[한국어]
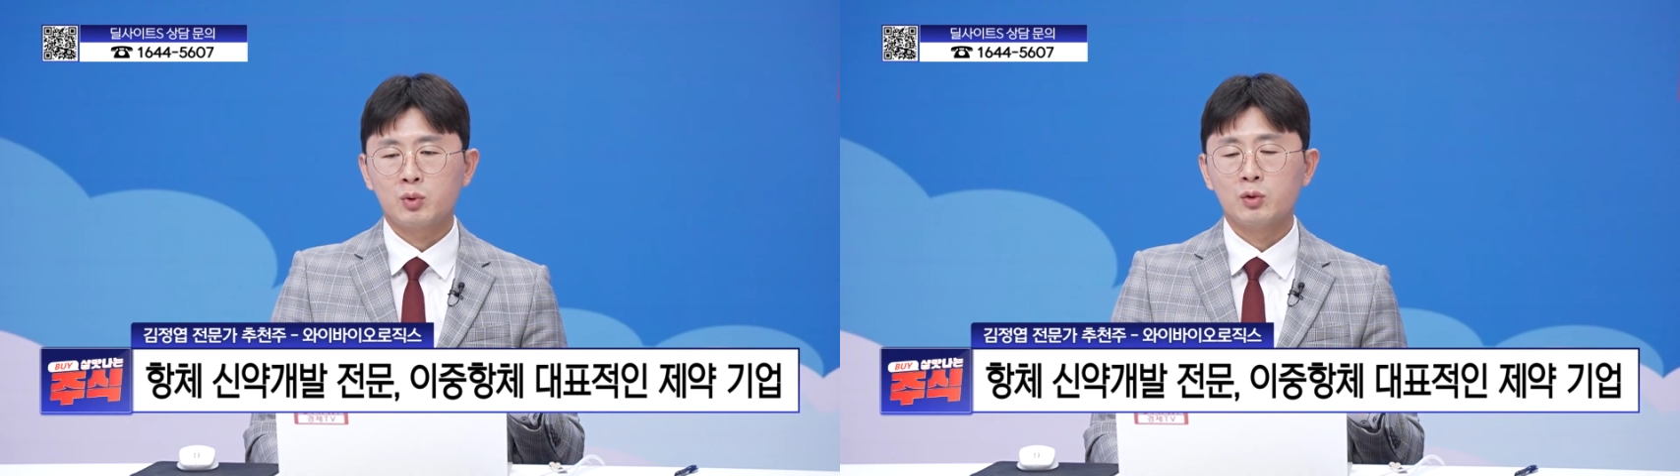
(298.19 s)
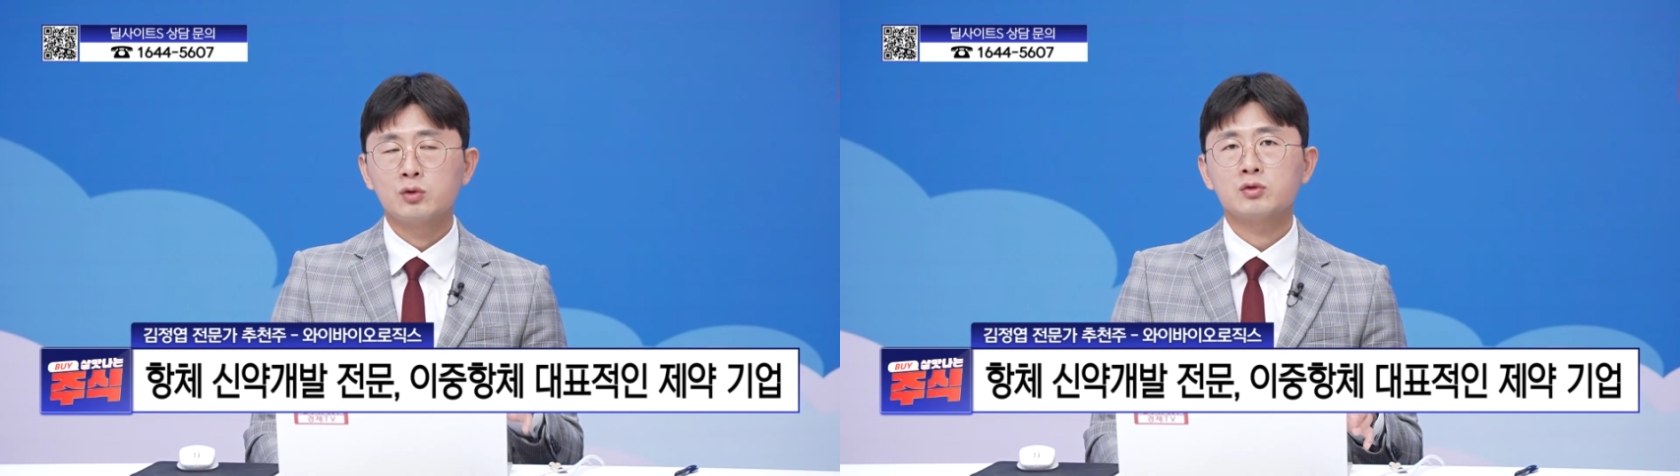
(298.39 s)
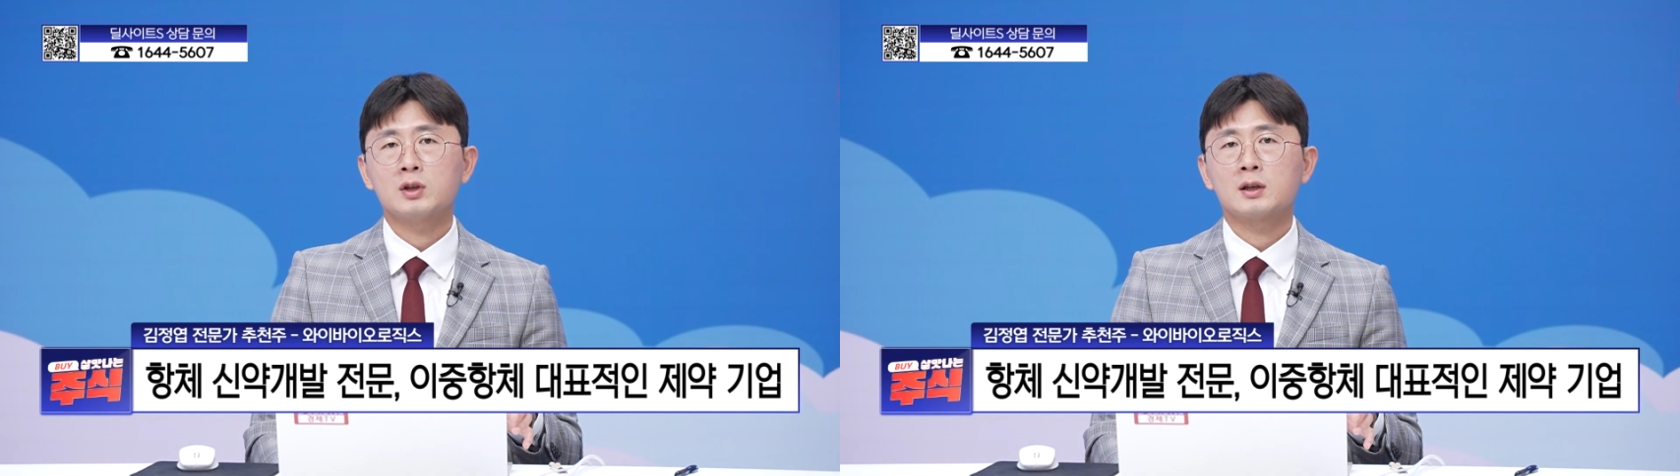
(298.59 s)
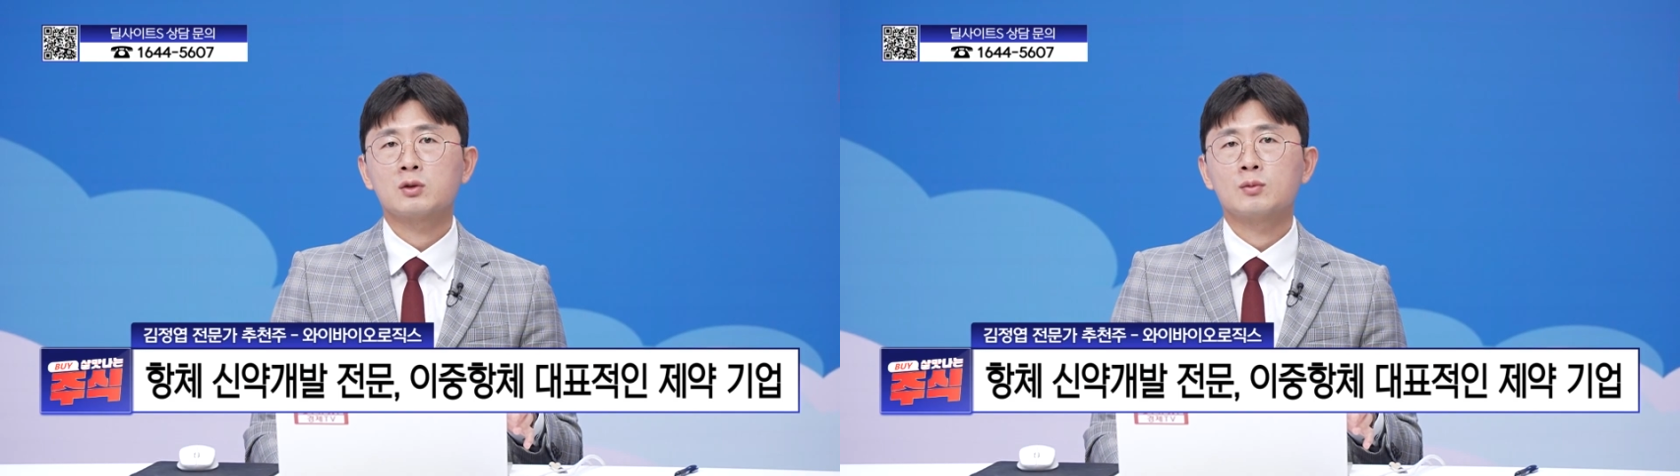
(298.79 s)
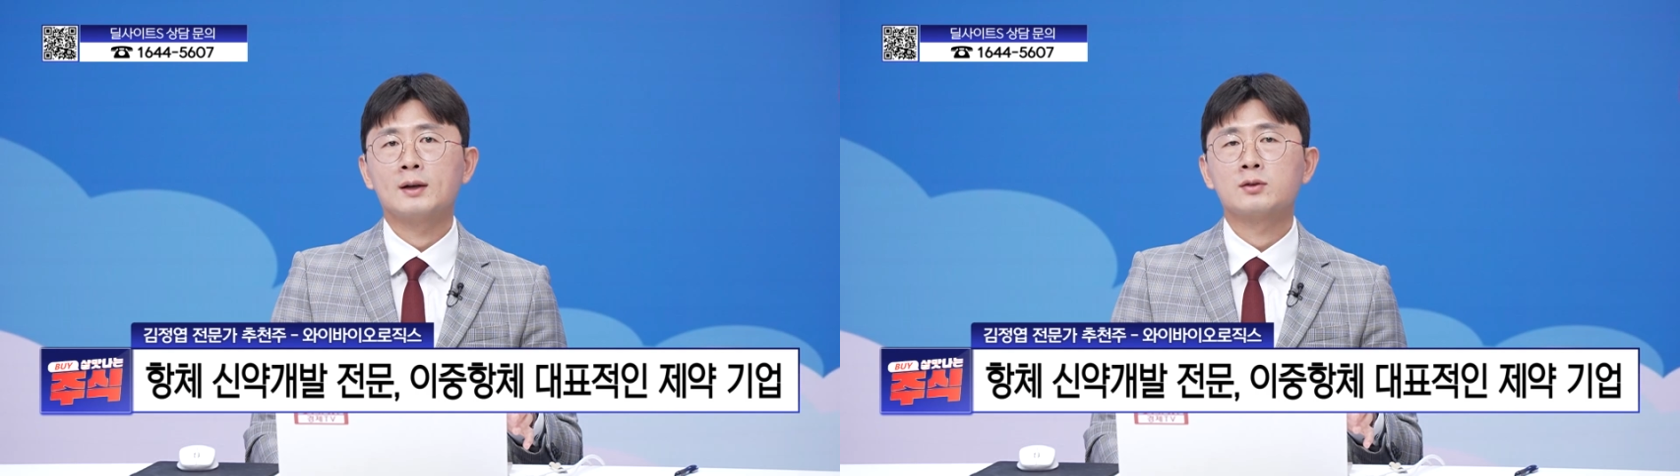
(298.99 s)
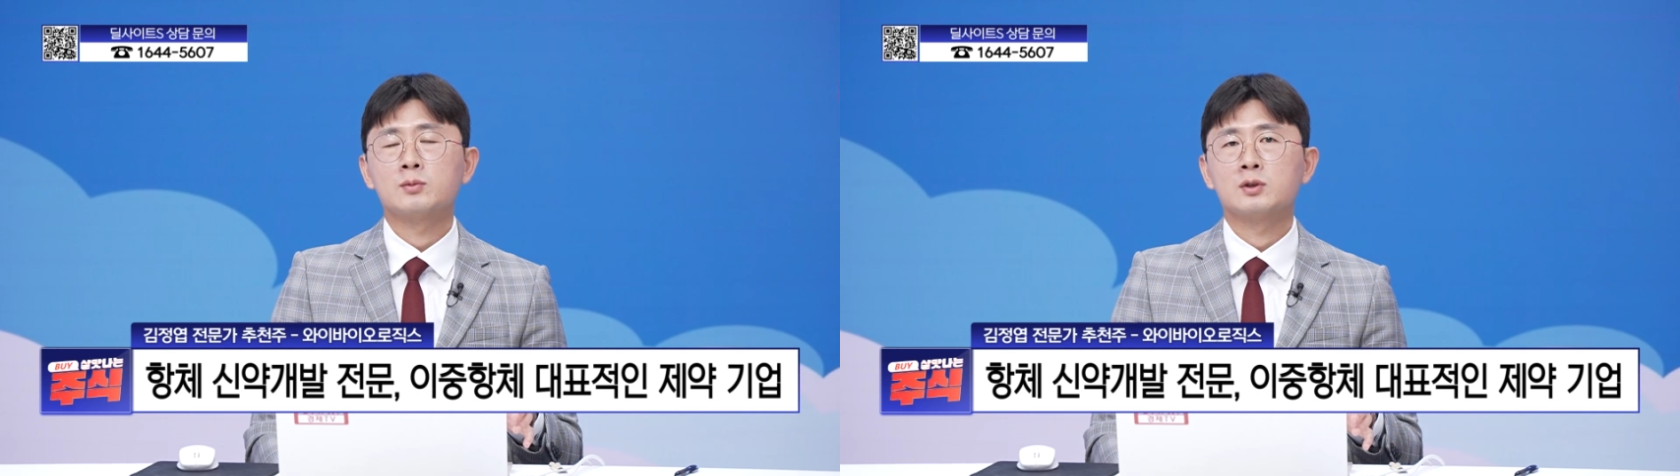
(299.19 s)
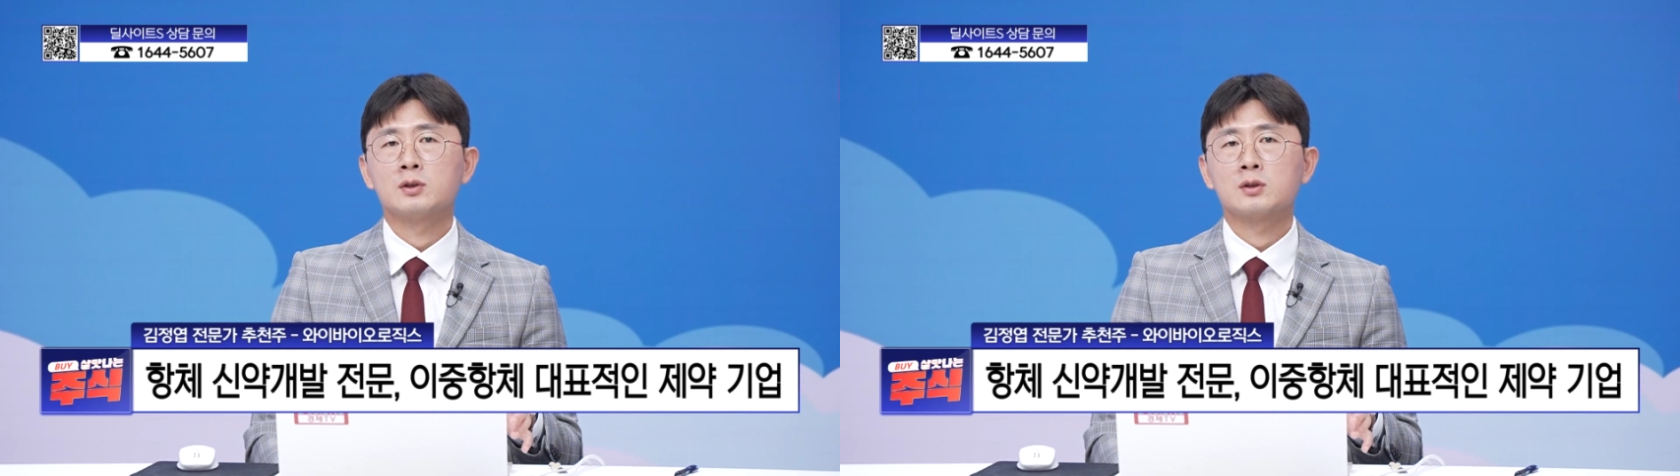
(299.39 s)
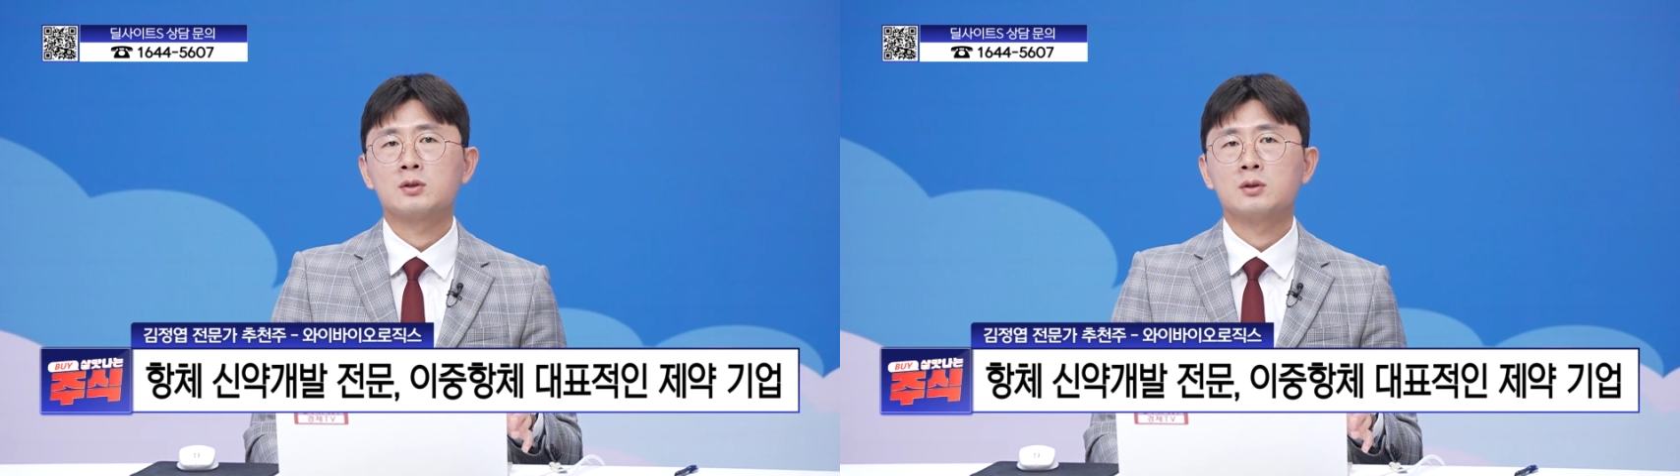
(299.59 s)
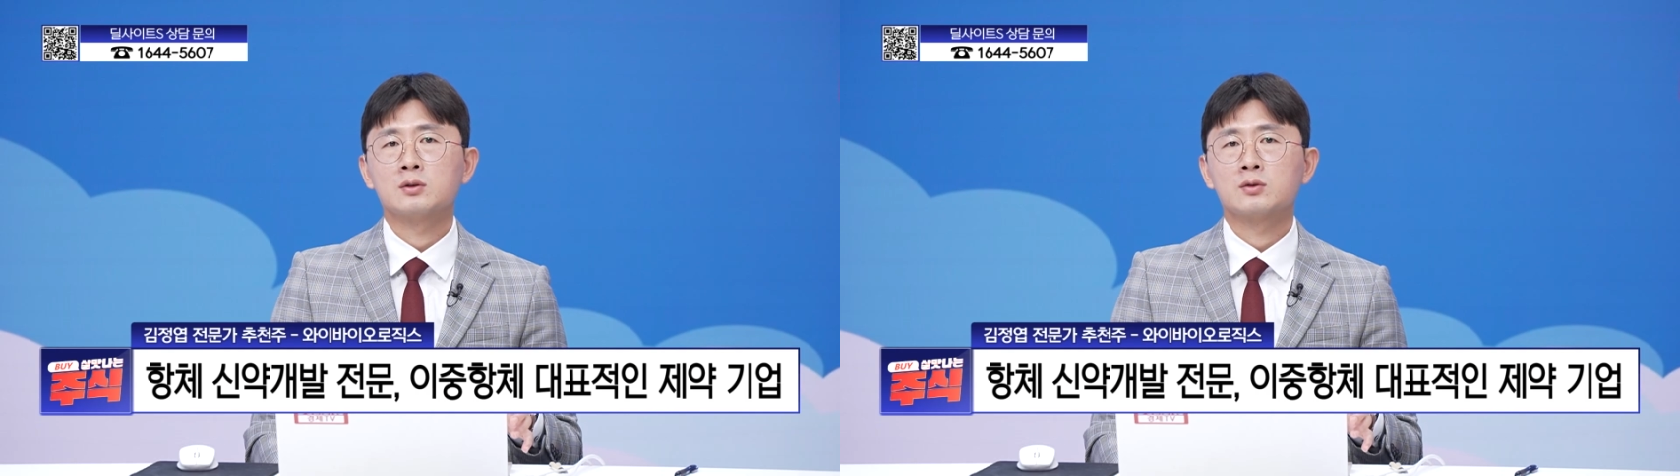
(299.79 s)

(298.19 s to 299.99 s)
보여준다라고 말씀을 드렸죠.